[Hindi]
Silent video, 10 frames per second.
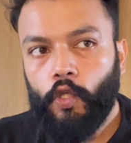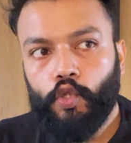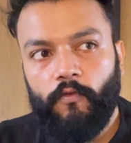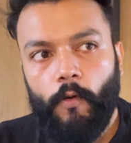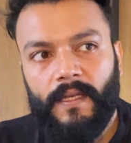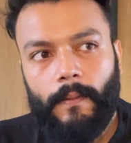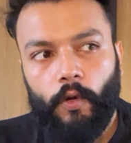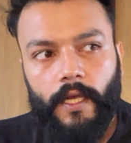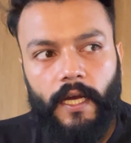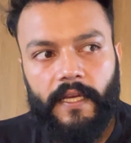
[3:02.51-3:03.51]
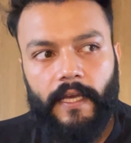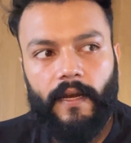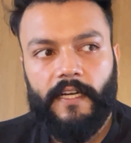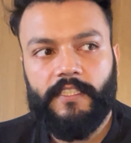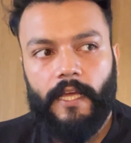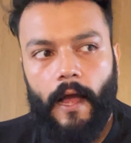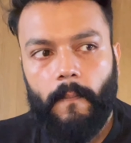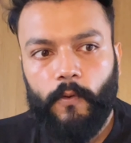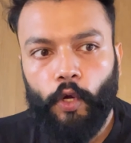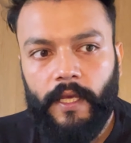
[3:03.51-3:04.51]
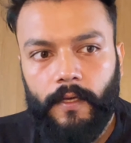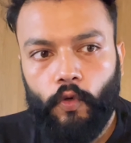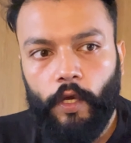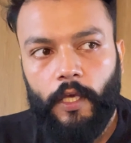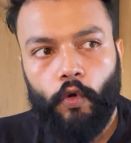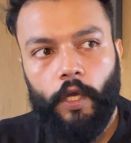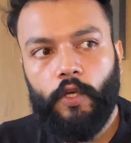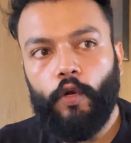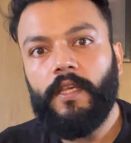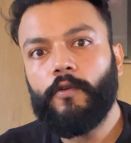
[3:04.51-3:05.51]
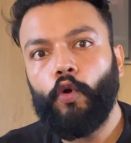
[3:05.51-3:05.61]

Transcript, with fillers: तो वो बंदा बोलेगा यार लेट्स से आप कोई कोई कोई कोई